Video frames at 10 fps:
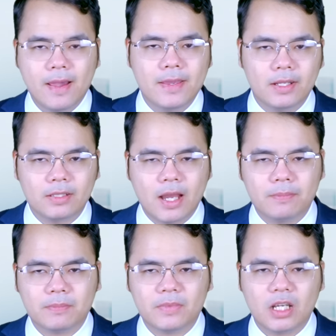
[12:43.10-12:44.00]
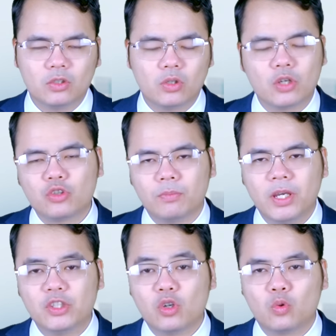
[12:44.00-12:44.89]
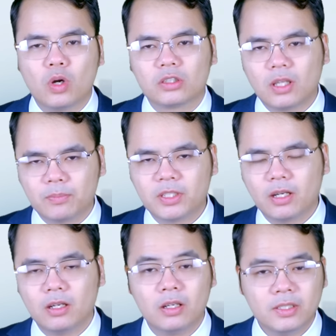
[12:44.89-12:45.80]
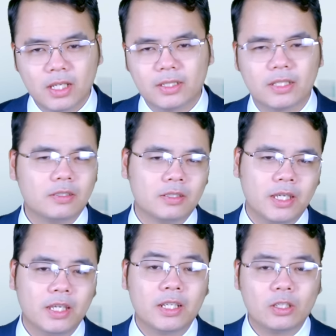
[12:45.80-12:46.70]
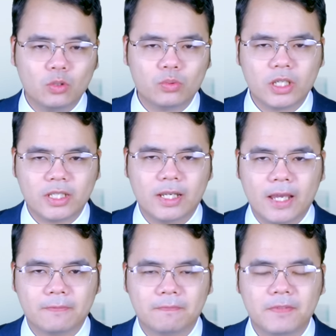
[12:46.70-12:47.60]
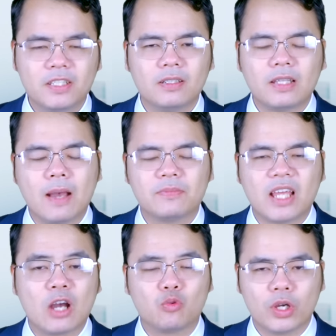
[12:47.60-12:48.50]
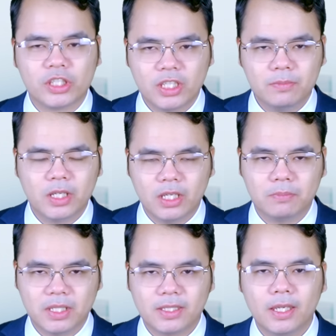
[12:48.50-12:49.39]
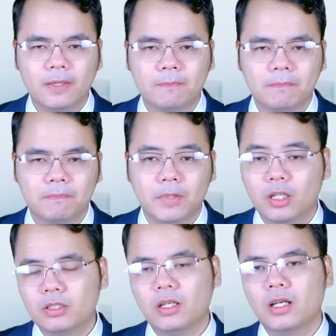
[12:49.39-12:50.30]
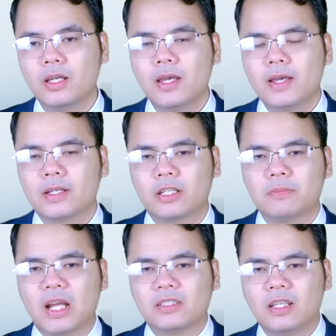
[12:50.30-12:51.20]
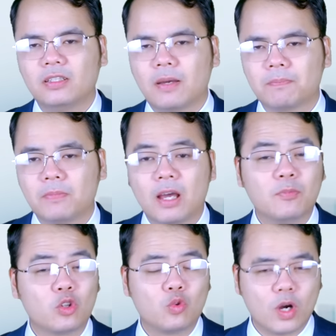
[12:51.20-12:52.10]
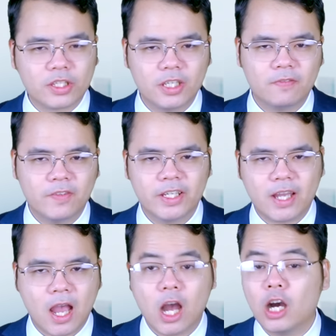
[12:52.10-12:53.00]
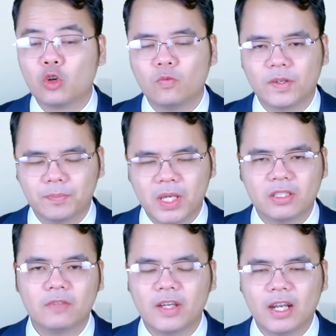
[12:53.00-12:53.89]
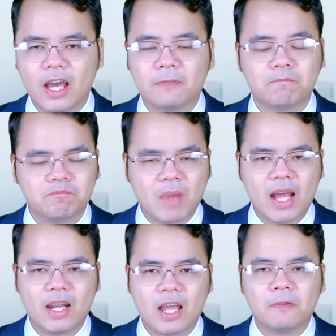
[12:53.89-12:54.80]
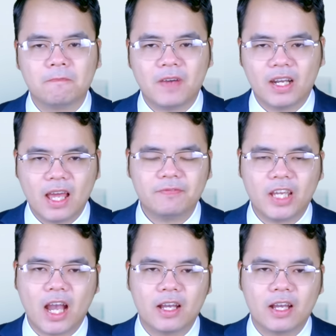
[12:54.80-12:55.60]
Hiện tại, NATO đang chuẩn bị cho cuộc tập trận lớn nhất kể từ khi kết thúc chiến tranh lạnh với sự tham gia của 90.000 binh sĩ. Hơn nữa, Kịch bản diễn tập là một cuộc chiến với Nga ở khu vực biên giới Phần Lan, Ba Lan và Latvia.